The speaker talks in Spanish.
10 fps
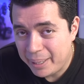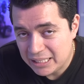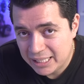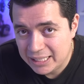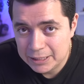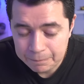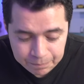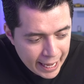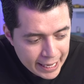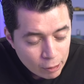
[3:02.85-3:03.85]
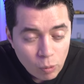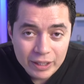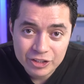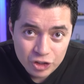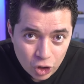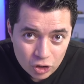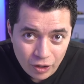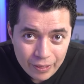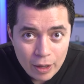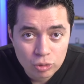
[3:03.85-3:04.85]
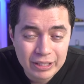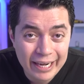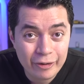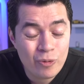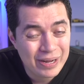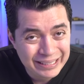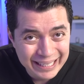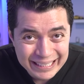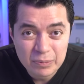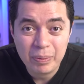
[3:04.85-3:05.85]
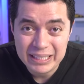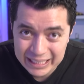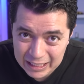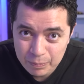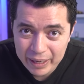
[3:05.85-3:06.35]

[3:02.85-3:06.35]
PCs en cuestión de usar nuestras PCs